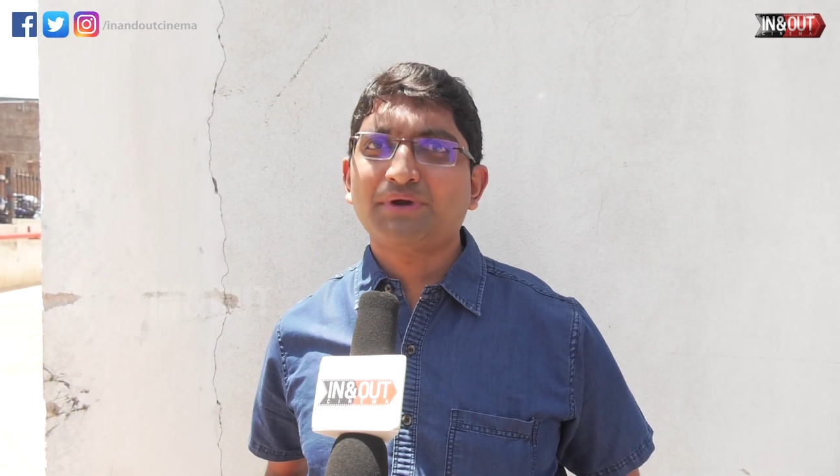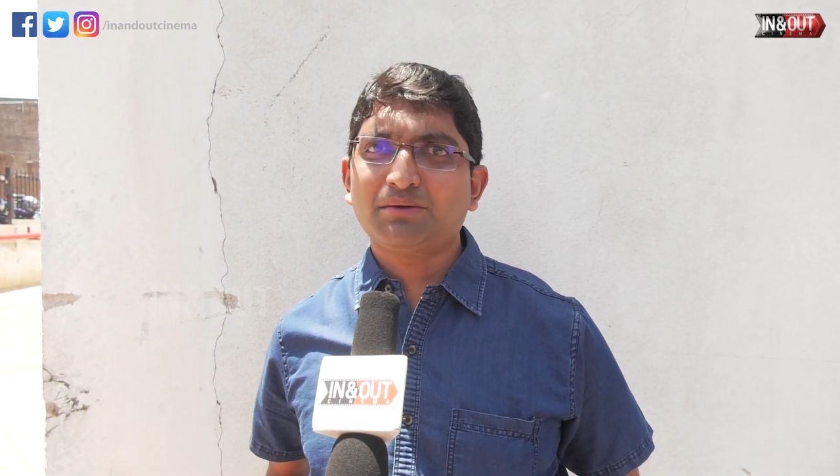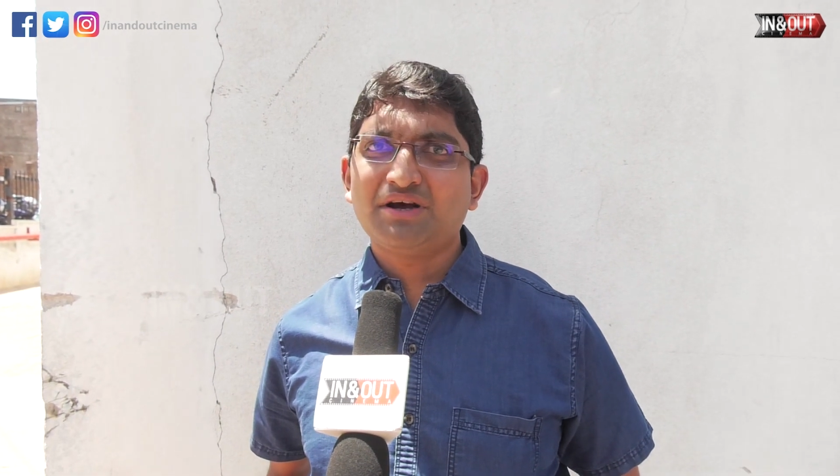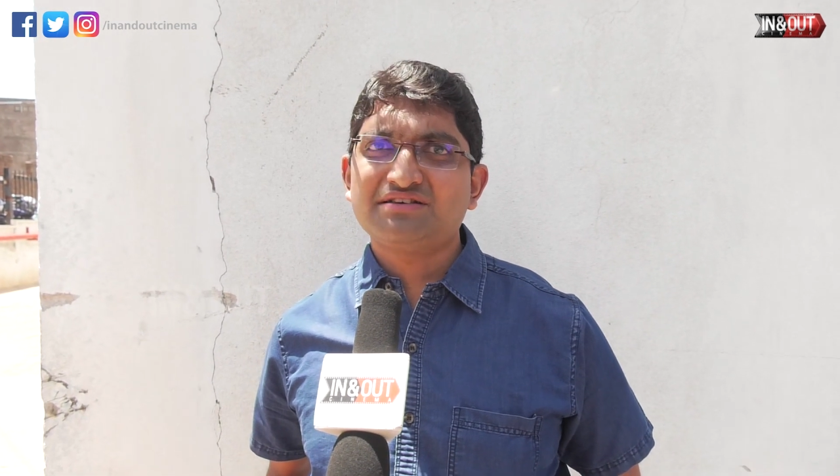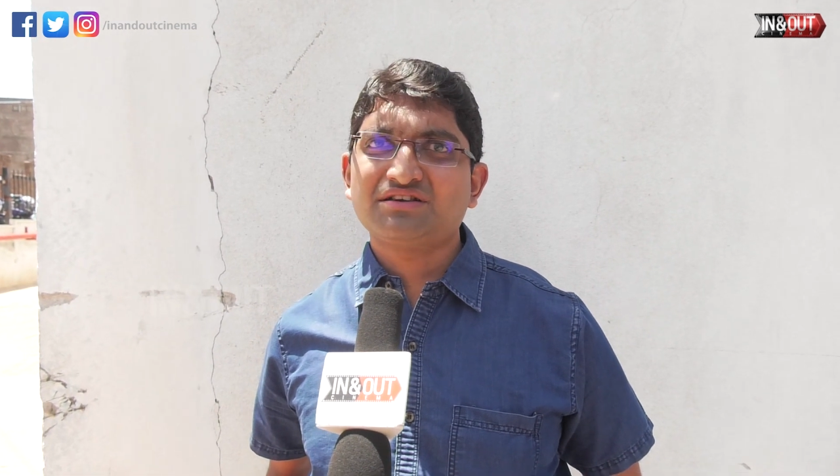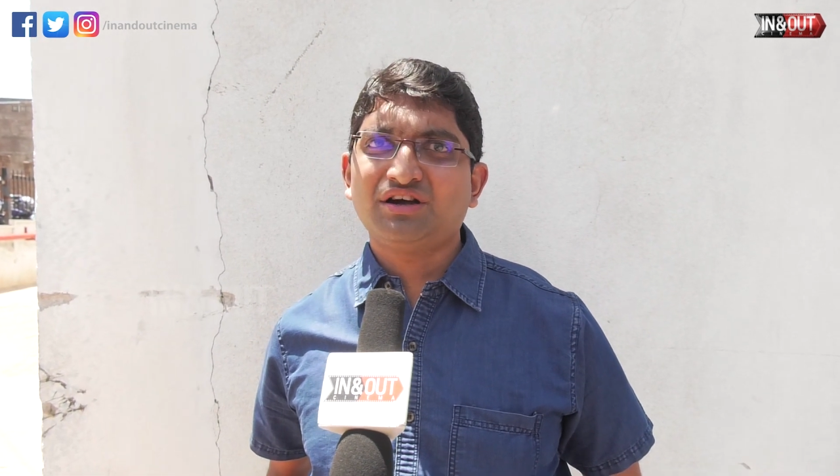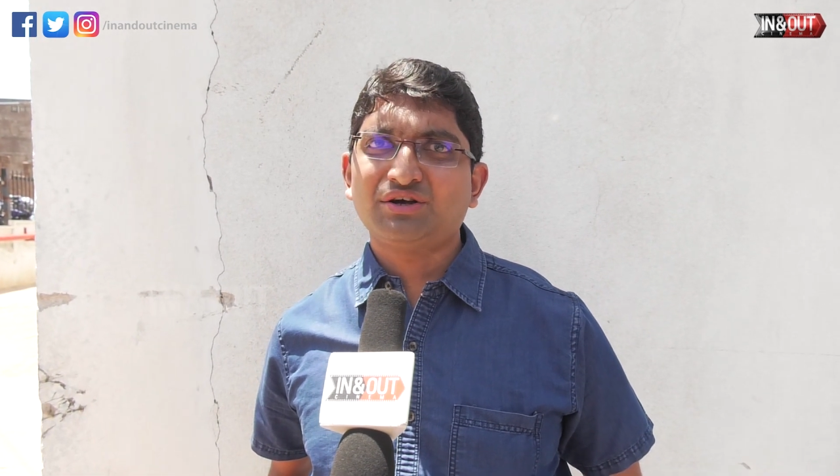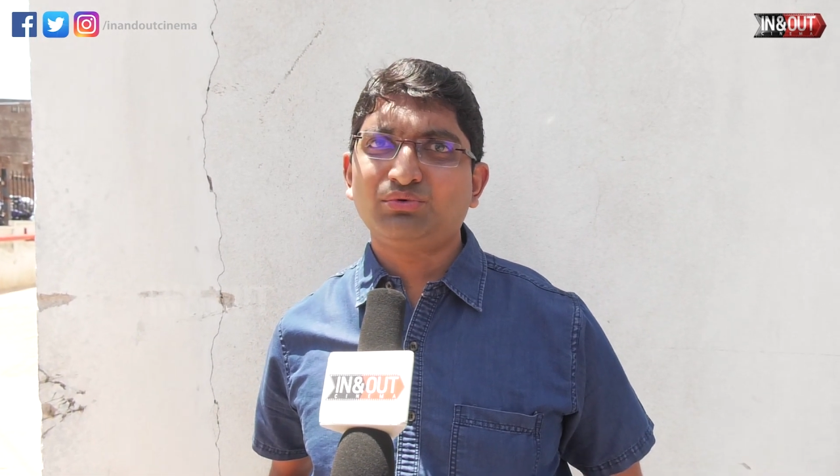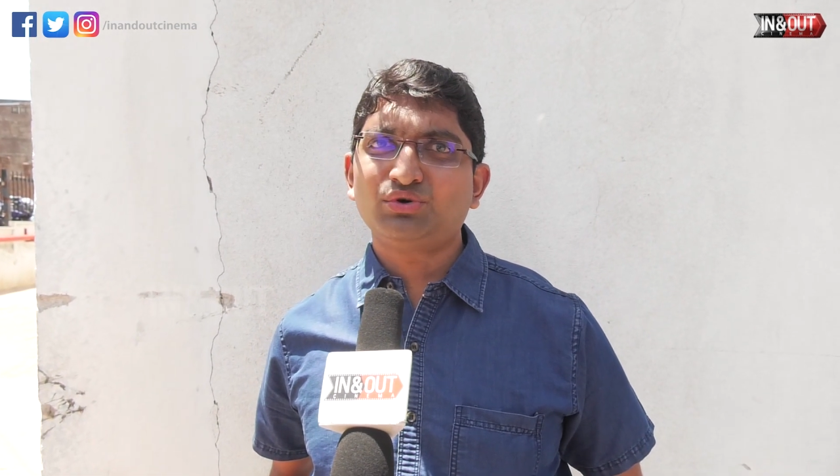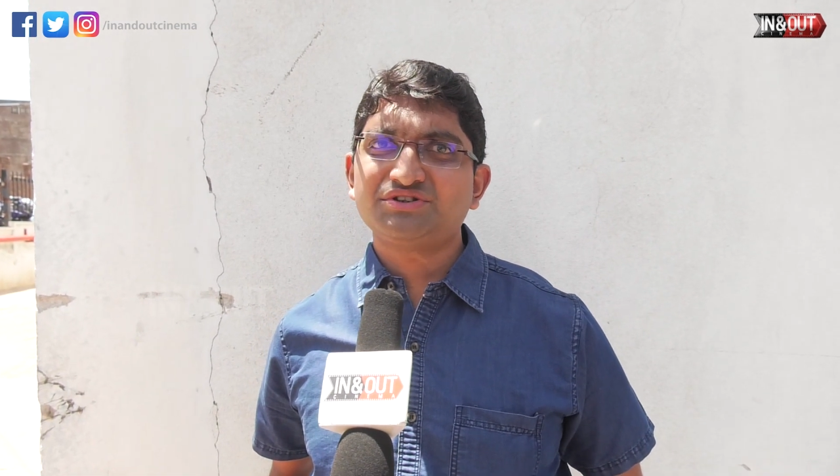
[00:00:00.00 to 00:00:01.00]

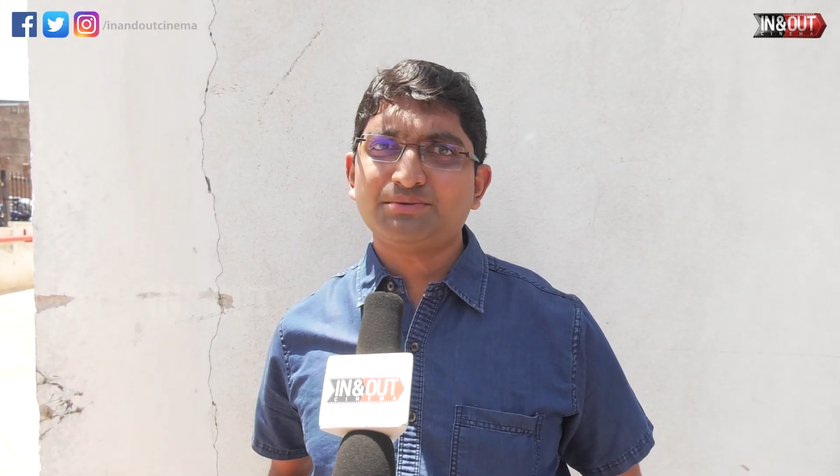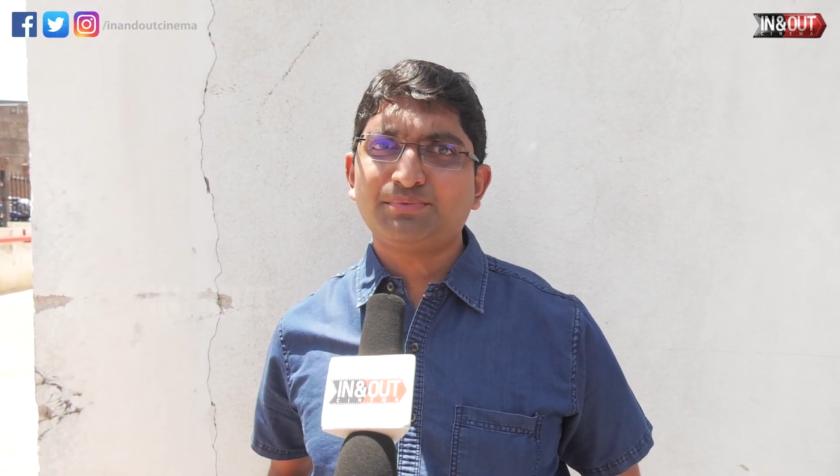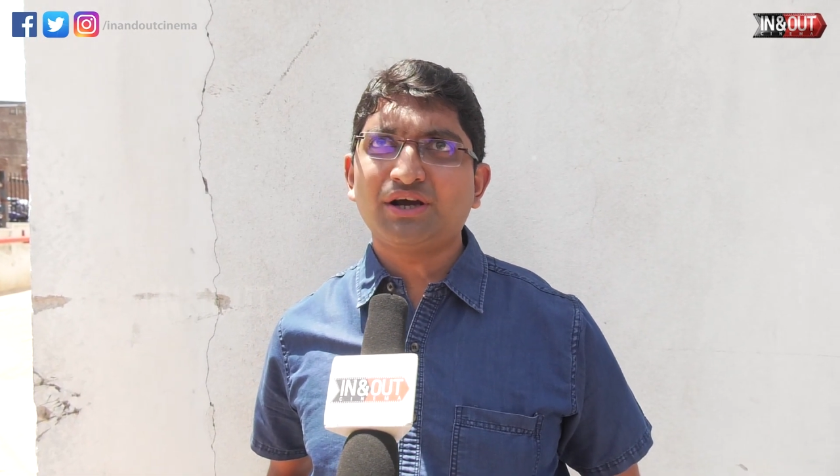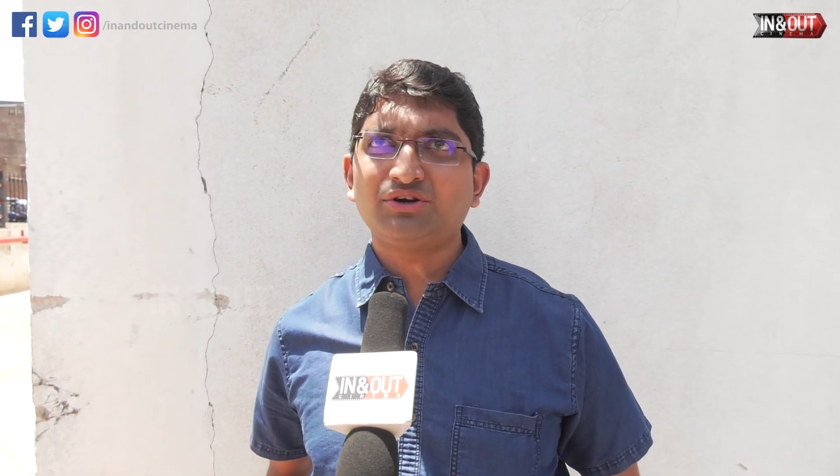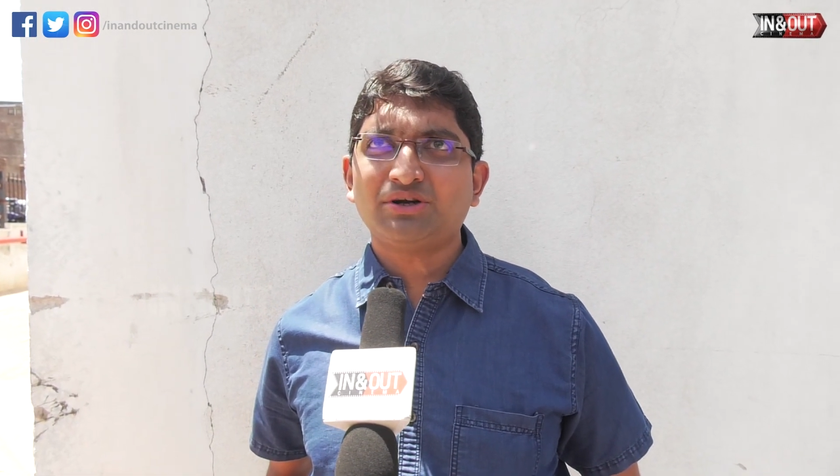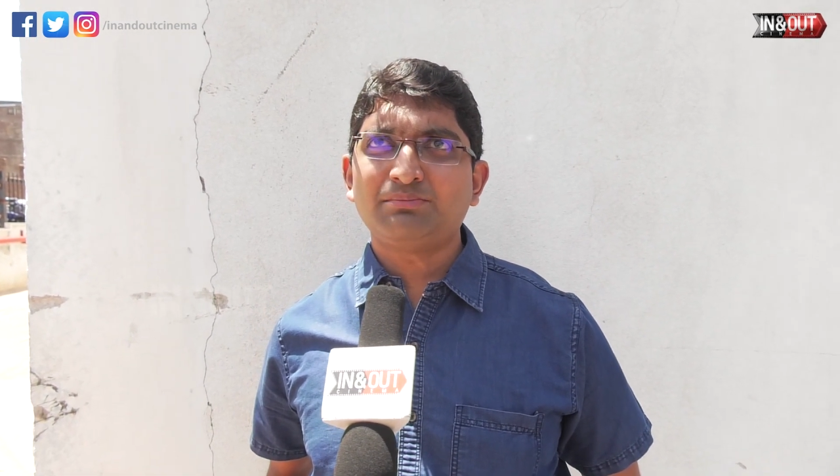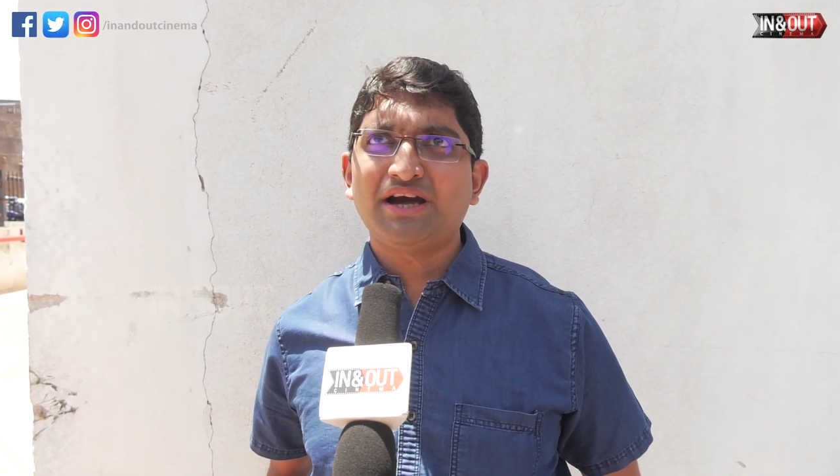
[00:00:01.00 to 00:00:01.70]
பிரபாஸ்க்காகவும் ஜிப்ரானோட